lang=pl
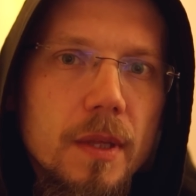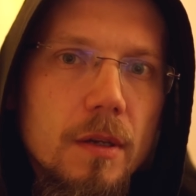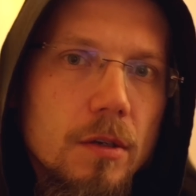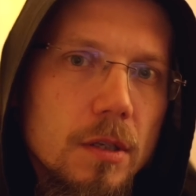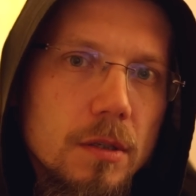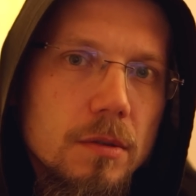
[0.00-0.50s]

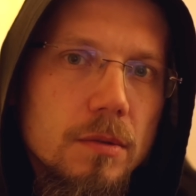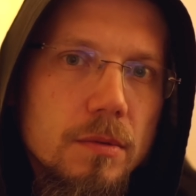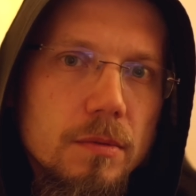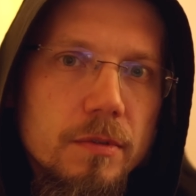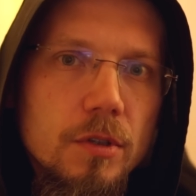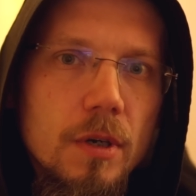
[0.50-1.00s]
No i
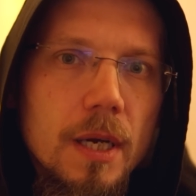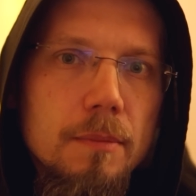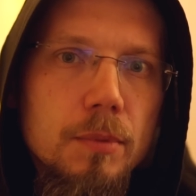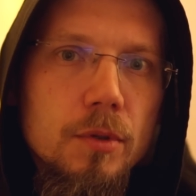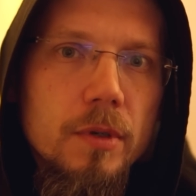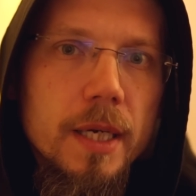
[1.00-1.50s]

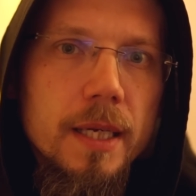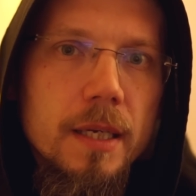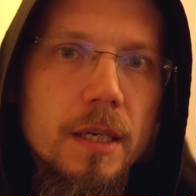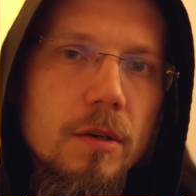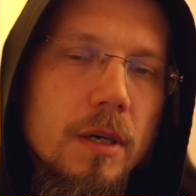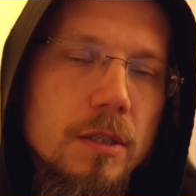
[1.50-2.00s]
wyciągam po to
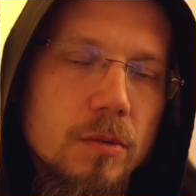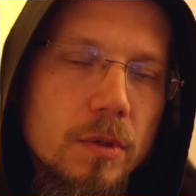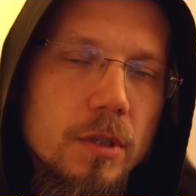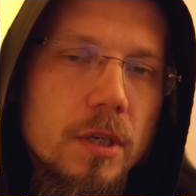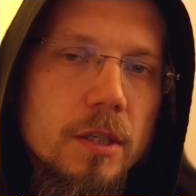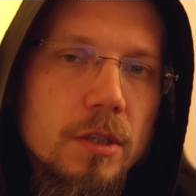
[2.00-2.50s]
rękę i
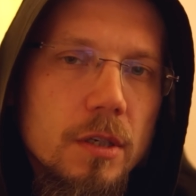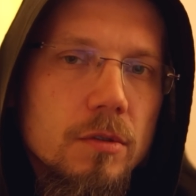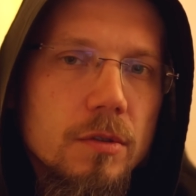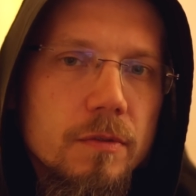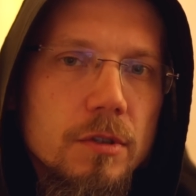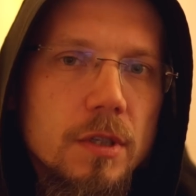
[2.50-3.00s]
okazuje się, że
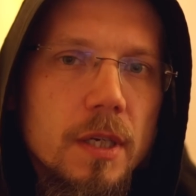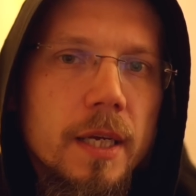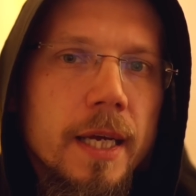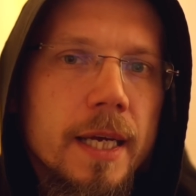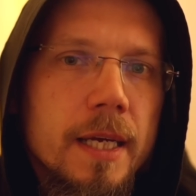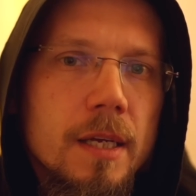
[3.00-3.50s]
oczywiście
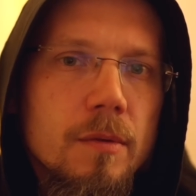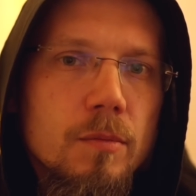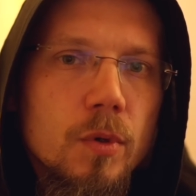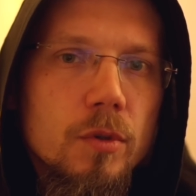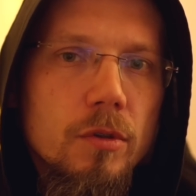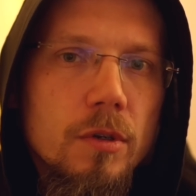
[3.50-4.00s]

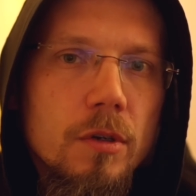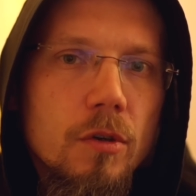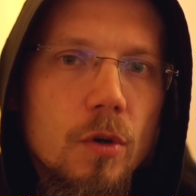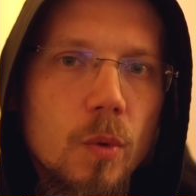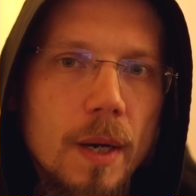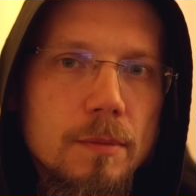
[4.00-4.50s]
było to
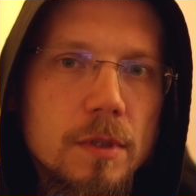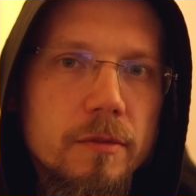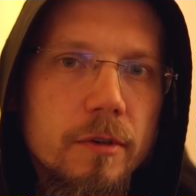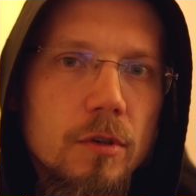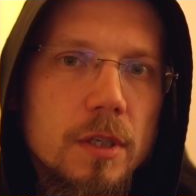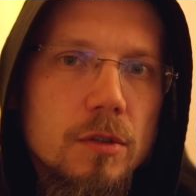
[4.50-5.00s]
tylko
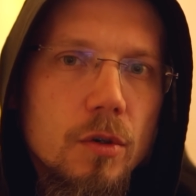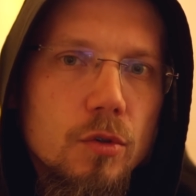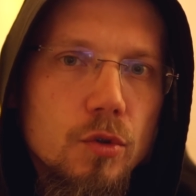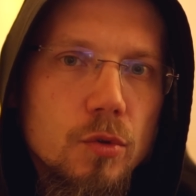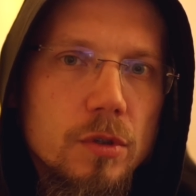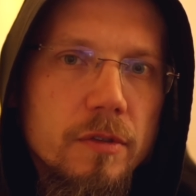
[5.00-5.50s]
kłamstwo, jest to
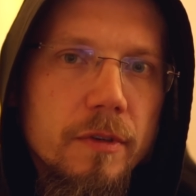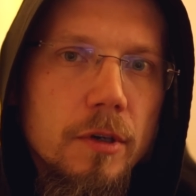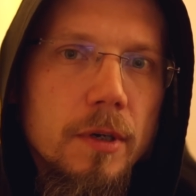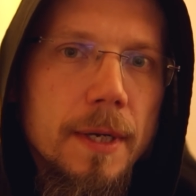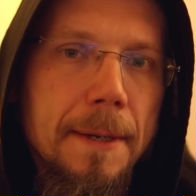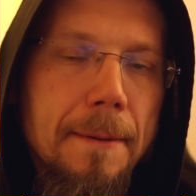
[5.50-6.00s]

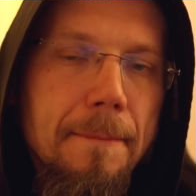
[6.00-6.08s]
oszustwo,